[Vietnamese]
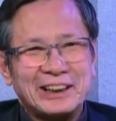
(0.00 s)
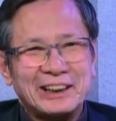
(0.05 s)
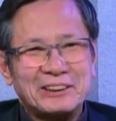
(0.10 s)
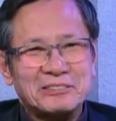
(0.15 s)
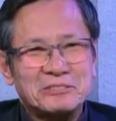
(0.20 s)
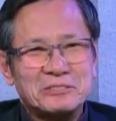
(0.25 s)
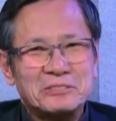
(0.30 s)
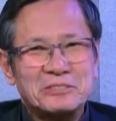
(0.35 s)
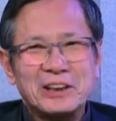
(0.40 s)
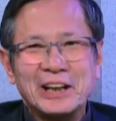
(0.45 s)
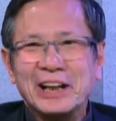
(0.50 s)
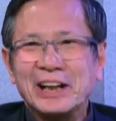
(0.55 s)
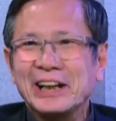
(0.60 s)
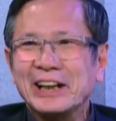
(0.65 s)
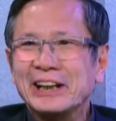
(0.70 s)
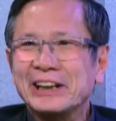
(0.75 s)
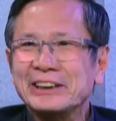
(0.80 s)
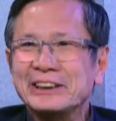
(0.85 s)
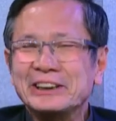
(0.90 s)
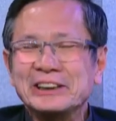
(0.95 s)
À,
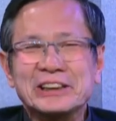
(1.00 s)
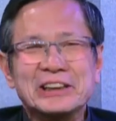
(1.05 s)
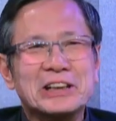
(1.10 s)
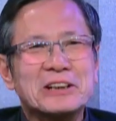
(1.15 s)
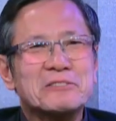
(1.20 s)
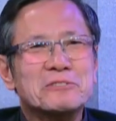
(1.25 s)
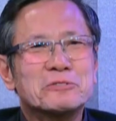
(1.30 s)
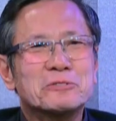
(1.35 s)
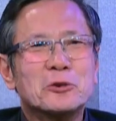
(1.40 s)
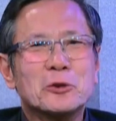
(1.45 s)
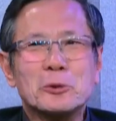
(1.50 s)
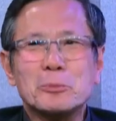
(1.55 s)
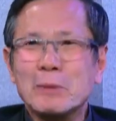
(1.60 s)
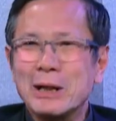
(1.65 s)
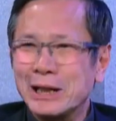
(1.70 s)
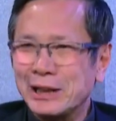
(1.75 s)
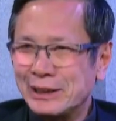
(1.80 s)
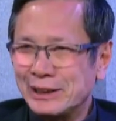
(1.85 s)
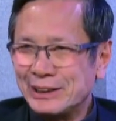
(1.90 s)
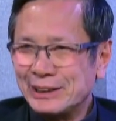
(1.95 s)
về giữa vui
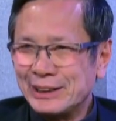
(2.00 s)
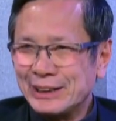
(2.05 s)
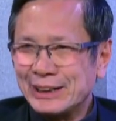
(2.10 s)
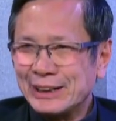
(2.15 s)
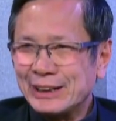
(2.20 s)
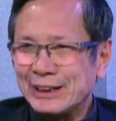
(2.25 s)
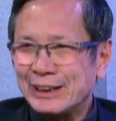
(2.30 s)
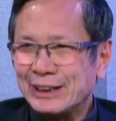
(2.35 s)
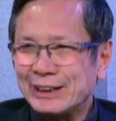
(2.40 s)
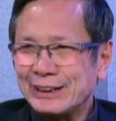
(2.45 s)
mừng yeah. Ừ.